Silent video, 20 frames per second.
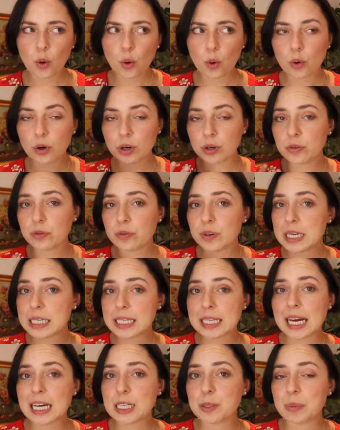Oder du
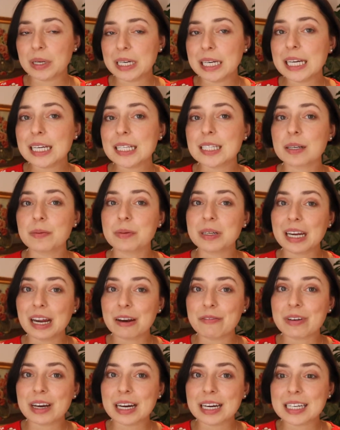findest da erstmal nichts, aber
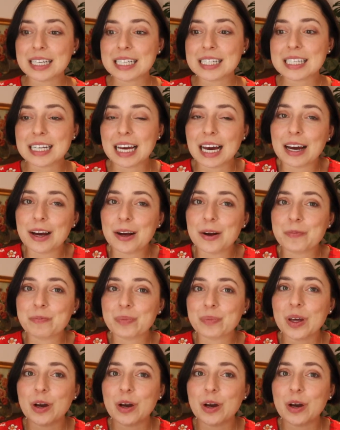dann wäre das ja